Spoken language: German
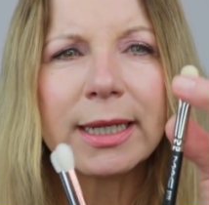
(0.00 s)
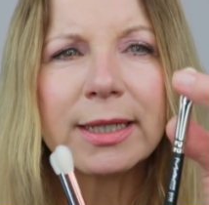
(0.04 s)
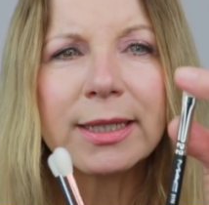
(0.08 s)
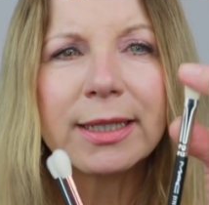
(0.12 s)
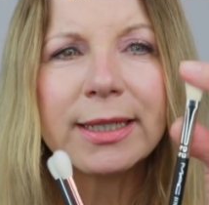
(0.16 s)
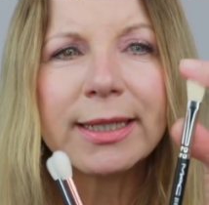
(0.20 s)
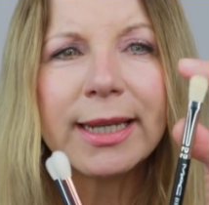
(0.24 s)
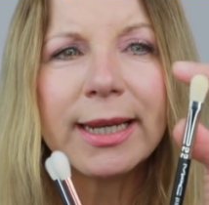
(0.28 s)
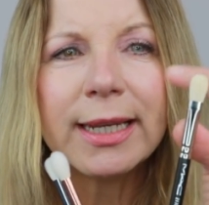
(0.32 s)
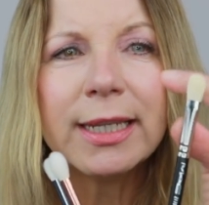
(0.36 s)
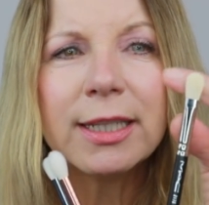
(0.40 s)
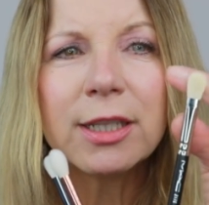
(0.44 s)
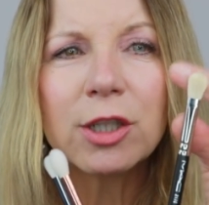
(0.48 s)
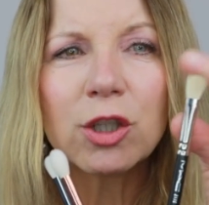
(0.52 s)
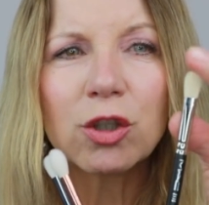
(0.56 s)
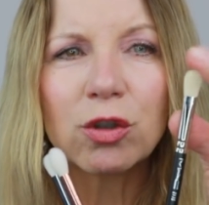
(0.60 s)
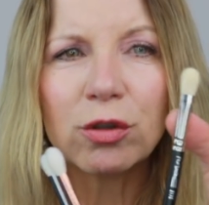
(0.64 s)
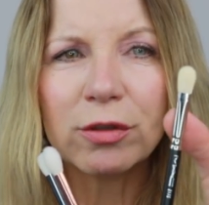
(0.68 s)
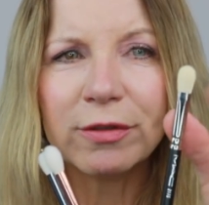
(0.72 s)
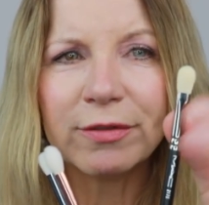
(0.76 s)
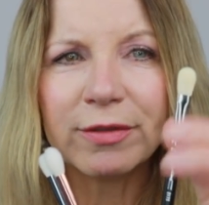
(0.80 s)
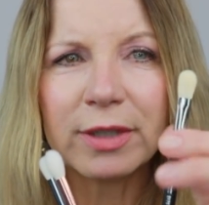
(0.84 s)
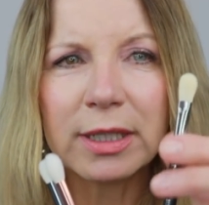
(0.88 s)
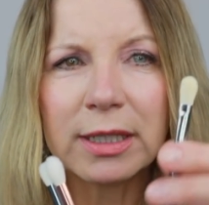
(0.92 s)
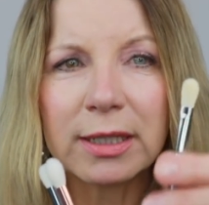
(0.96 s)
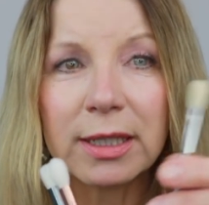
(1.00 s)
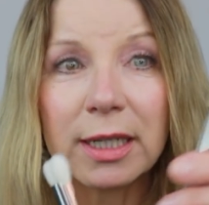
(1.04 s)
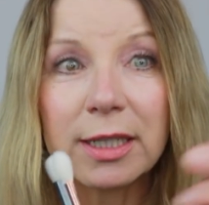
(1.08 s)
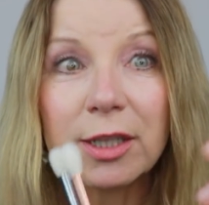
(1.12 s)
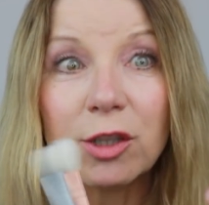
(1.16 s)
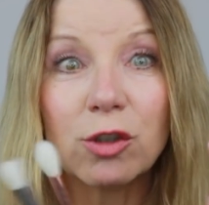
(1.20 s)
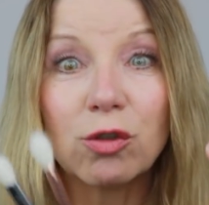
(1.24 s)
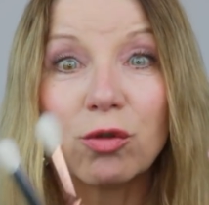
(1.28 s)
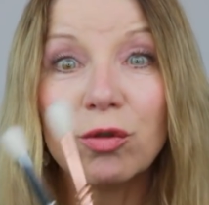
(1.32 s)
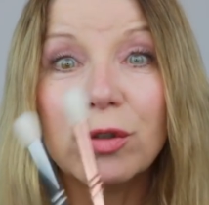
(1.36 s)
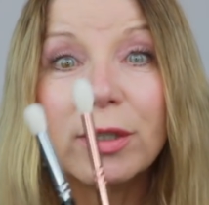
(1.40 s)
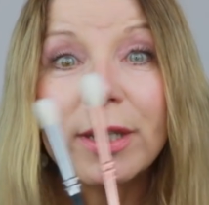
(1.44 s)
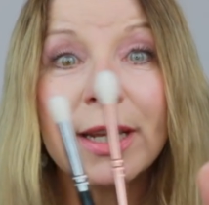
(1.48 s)
Also der ist schon
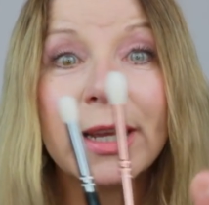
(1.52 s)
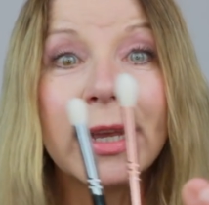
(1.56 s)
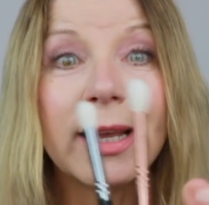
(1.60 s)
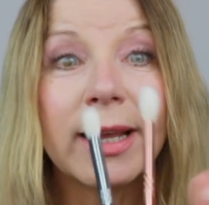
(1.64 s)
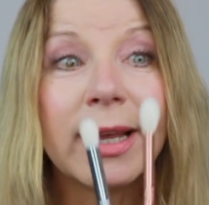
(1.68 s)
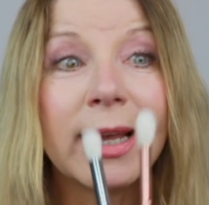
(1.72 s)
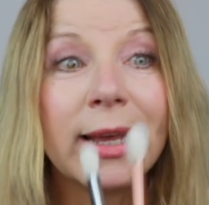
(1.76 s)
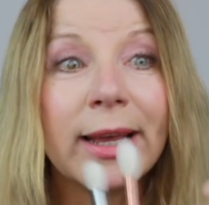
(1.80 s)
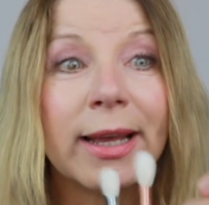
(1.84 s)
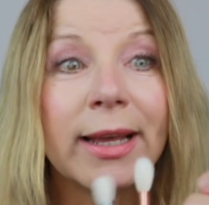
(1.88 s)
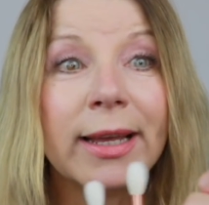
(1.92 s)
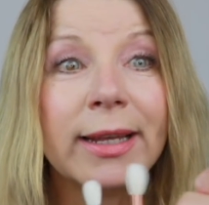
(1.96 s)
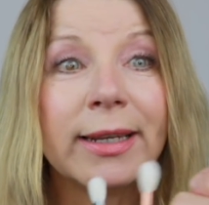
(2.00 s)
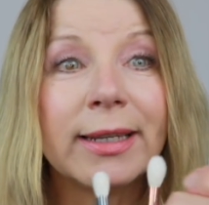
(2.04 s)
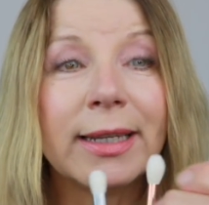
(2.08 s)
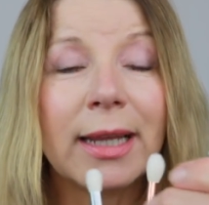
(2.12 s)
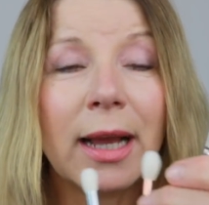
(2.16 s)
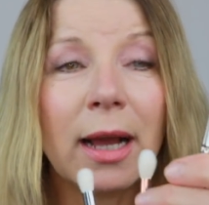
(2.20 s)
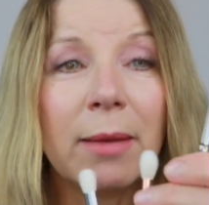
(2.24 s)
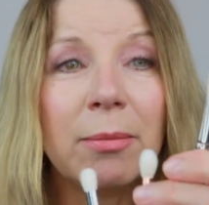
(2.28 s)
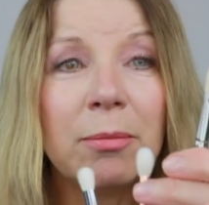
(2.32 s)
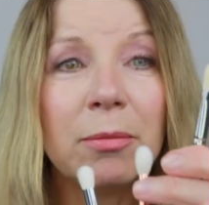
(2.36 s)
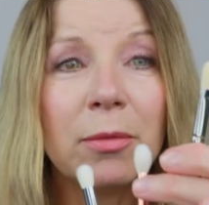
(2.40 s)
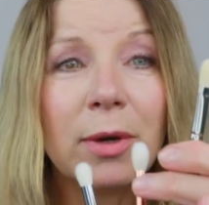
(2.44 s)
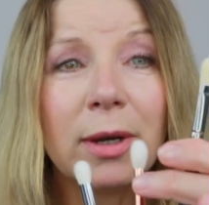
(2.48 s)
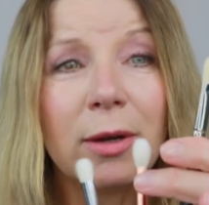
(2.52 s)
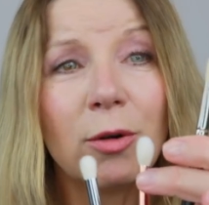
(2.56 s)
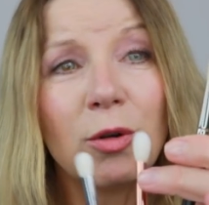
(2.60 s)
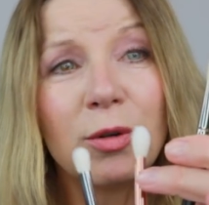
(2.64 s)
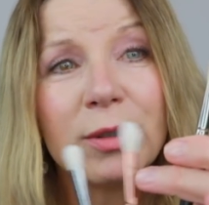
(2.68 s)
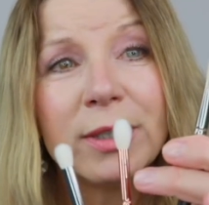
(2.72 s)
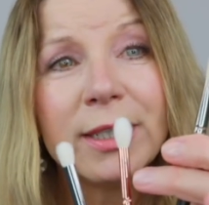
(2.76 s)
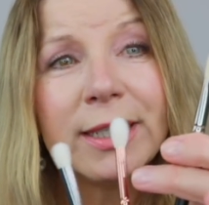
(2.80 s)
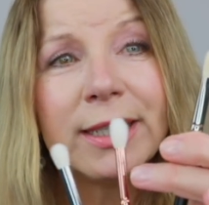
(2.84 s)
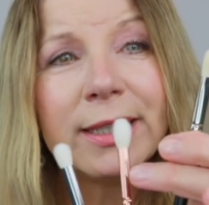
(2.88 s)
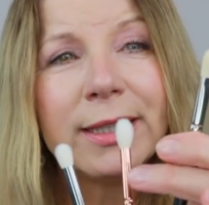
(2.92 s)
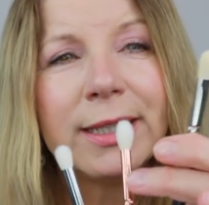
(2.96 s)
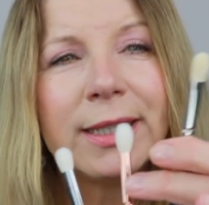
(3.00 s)
fantastisch. Und die haben auch
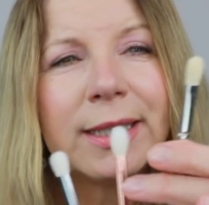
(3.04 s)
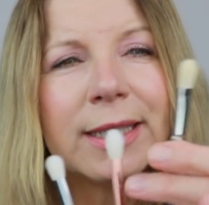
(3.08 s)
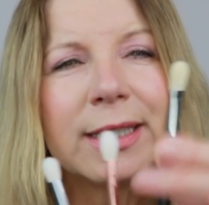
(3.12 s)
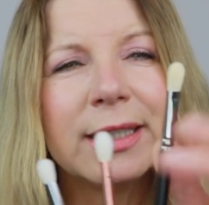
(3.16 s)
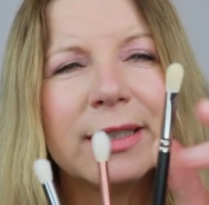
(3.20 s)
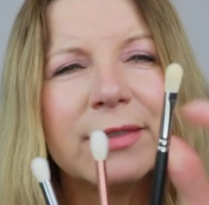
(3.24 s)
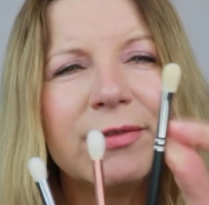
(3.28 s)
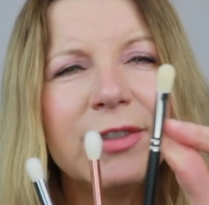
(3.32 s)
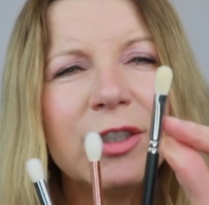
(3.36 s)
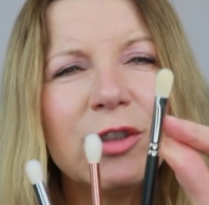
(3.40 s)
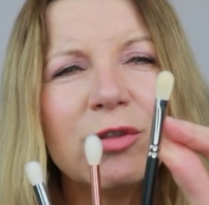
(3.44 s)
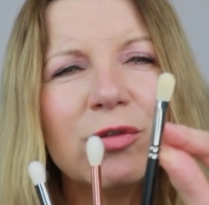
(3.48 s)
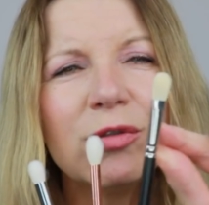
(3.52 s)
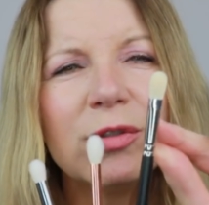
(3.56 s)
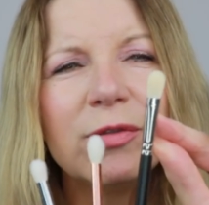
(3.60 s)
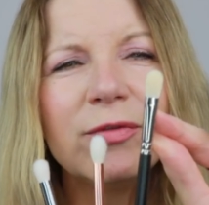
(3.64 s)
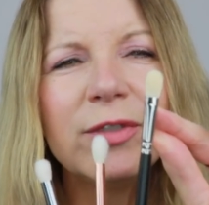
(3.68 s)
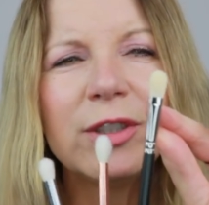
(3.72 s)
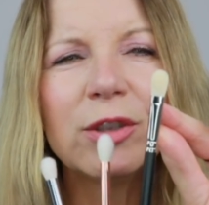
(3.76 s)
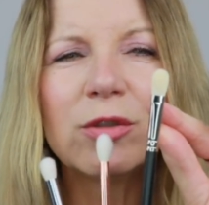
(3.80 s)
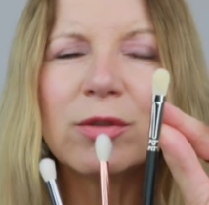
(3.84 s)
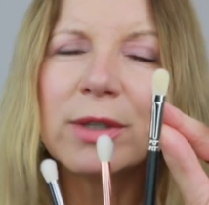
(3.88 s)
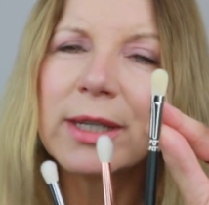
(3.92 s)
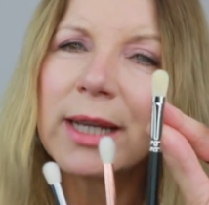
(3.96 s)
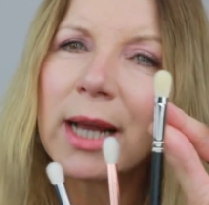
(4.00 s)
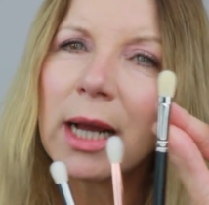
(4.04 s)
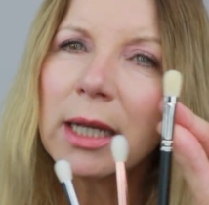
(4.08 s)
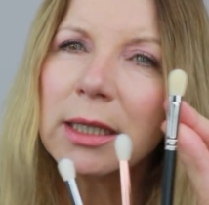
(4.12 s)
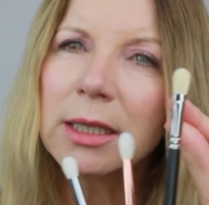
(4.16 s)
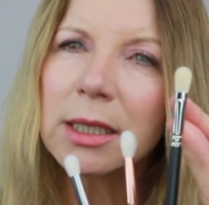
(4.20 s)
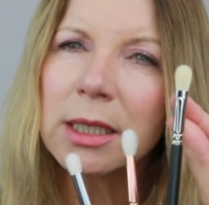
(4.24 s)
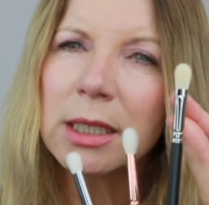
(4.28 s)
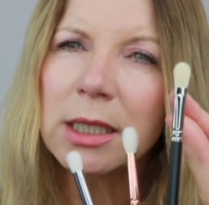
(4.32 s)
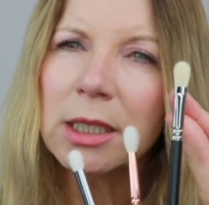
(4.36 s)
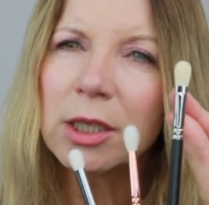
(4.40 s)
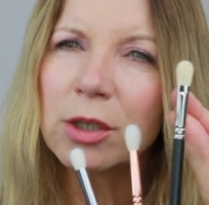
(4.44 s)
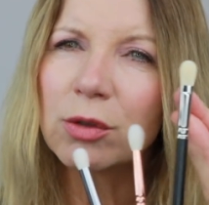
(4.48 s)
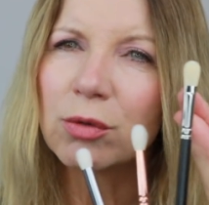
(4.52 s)
nicht diese, wie so, wie so eine
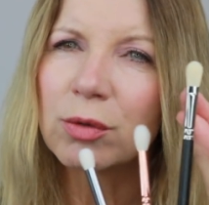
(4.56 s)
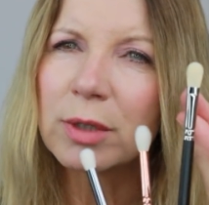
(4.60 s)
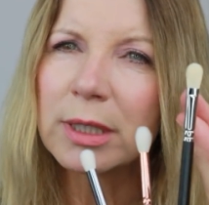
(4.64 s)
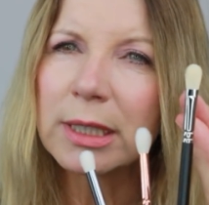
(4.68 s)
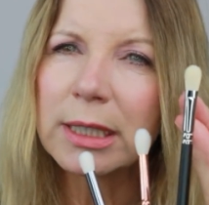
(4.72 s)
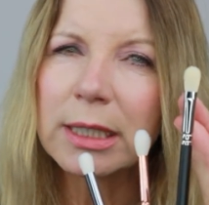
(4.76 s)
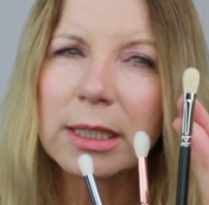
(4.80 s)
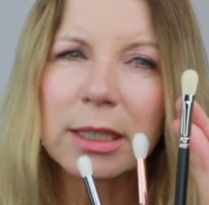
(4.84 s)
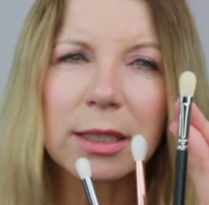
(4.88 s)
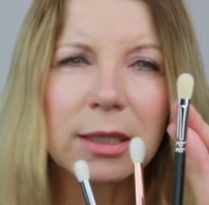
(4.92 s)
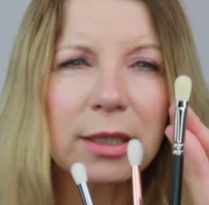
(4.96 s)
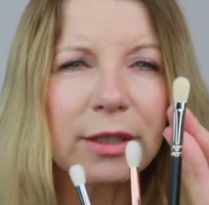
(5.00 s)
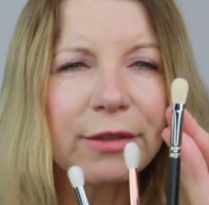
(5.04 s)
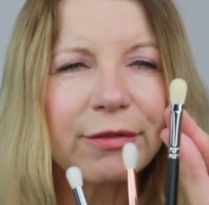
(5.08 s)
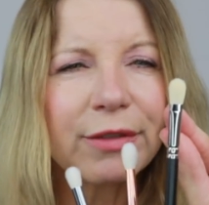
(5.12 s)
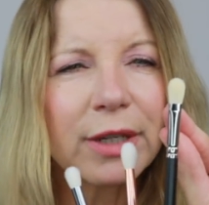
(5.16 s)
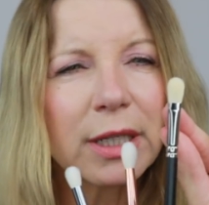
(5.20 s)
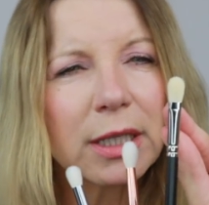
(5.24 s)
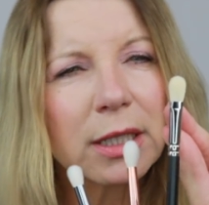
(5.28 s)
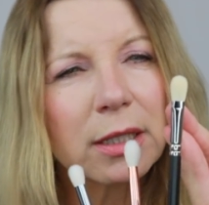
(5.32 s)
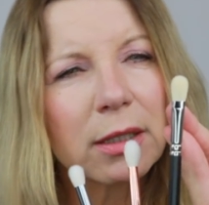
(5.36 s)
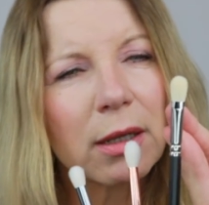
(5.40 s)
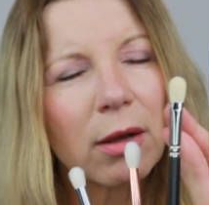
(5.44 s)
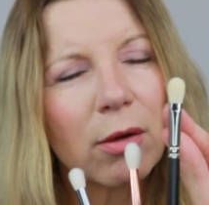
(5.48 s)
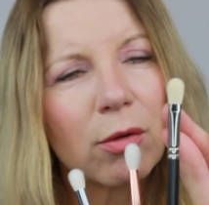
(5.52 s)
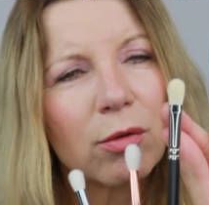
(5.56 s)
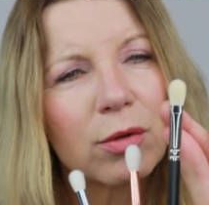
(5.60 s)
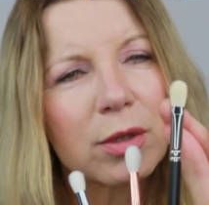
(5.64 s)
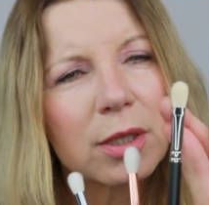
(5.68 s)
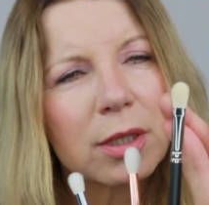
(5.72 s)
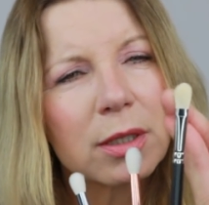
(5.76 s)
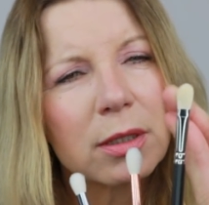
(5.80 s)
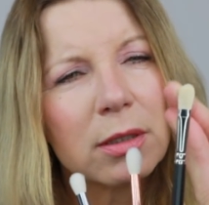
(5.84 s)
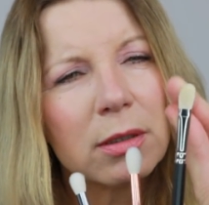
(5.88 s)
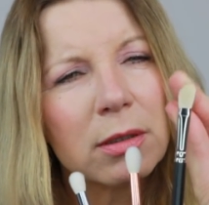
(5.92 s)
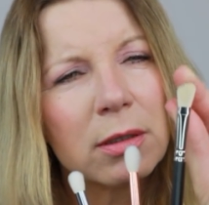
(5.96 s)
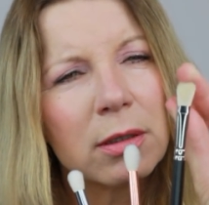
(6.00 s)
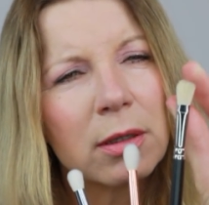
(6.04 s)
Katzenzunge sieht das ja fast aus.
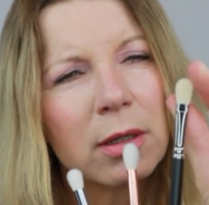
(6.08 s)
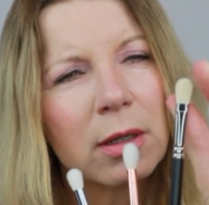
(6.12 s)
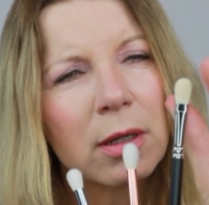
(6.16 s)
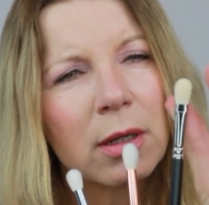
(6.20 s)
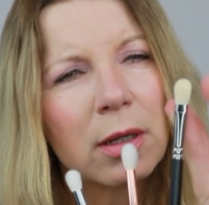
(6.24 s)
Ne?